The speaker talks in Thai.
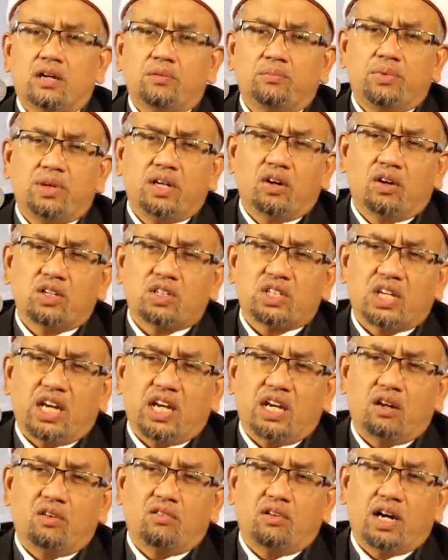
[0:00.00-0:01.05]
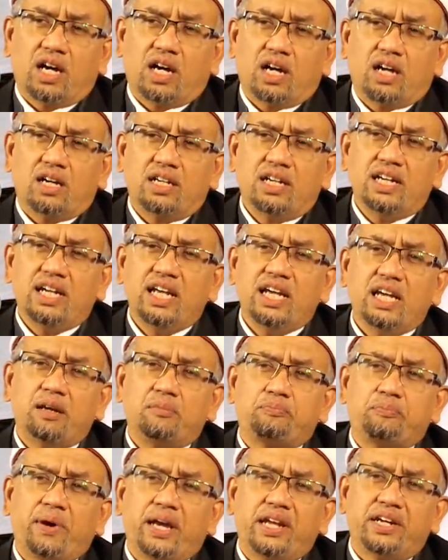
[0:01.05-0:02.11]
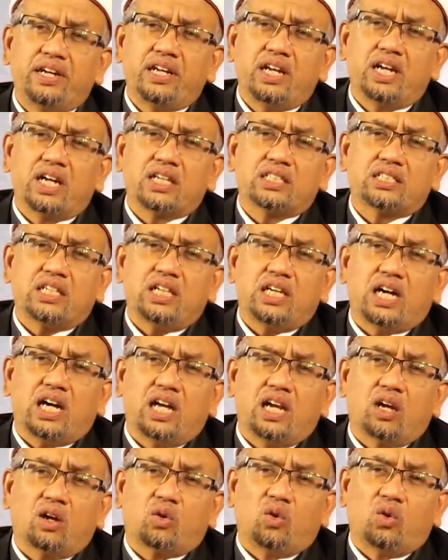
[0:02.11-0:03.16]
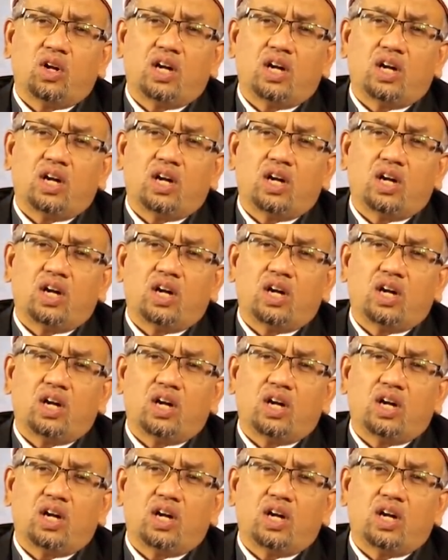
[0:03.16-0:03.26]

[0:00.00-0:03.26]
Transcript: พี่น้องจะเห็นว่านี่เป็นเรื่องที่อัลกุ